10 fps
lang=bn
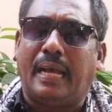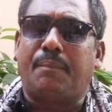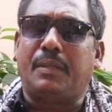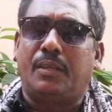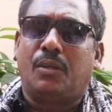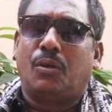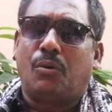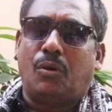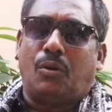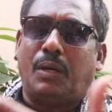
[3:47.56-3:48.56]
আপনি
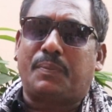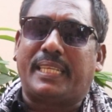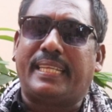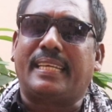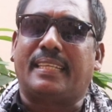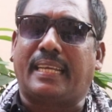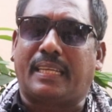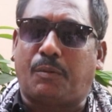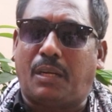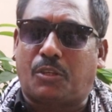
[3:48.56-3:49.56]
ওয়েবসাইটে গিয়ে
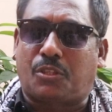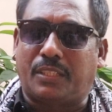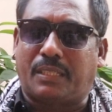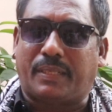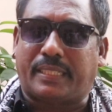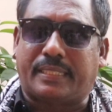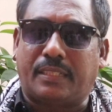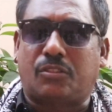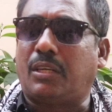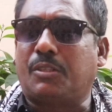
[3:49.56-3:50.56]
তাকে পরামর্শ দিতে পারতেছেন
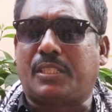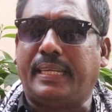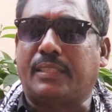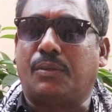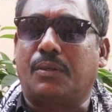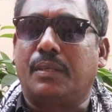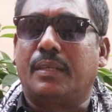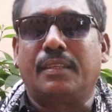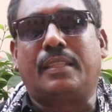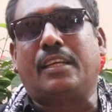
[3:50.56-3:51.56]
সমস্যা নেই তো
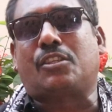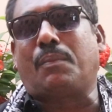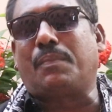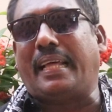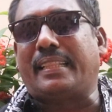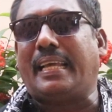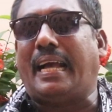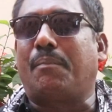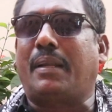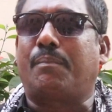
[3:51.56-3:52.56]
কিন্তু এসব না দিয়ে
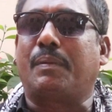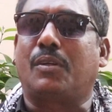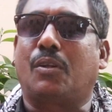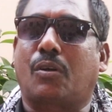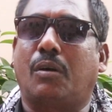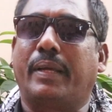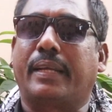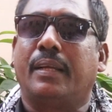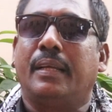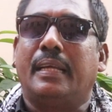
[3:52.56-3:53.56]
আমরা বিভিন্ন রকমের
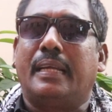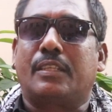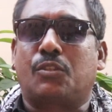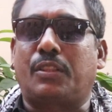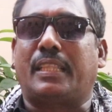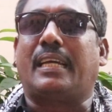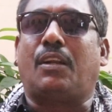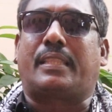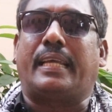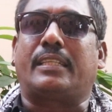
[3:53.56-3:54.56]
সত্যিকার
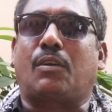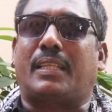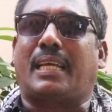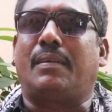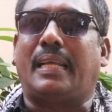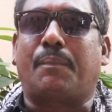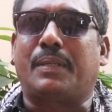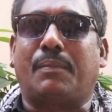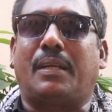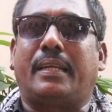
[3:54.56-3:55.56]
অর্থে যে বলি আপনি
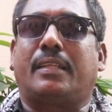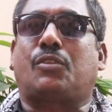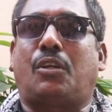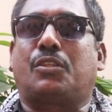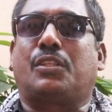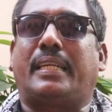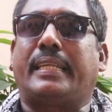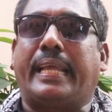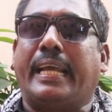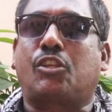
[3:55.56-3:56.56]
যে বলেন যে চলচ্চিত্রের
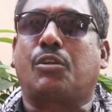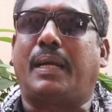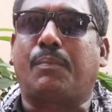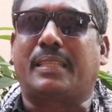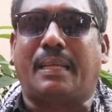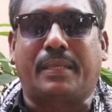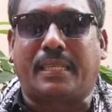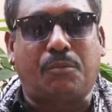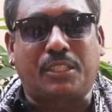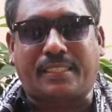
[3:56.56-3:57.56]
এই সময় বলতে আমি
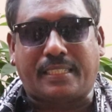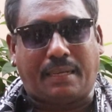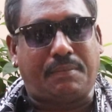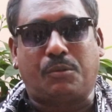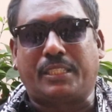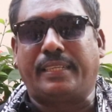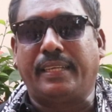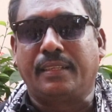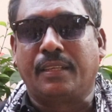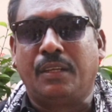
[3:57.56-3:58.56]
কি বোঝাচ্ছেন আমি বুঝিনি
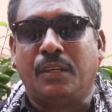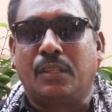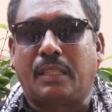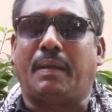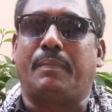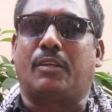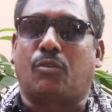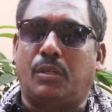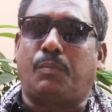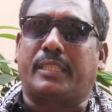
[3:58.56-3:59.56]
তবে আমি
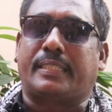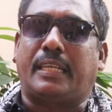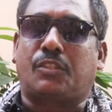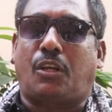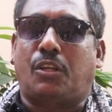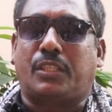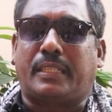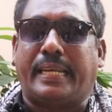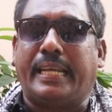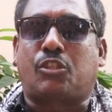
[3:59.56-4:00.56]
এটুকুই বলতে চাই
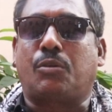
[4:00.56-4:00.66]
চলচ্চিত্রের এই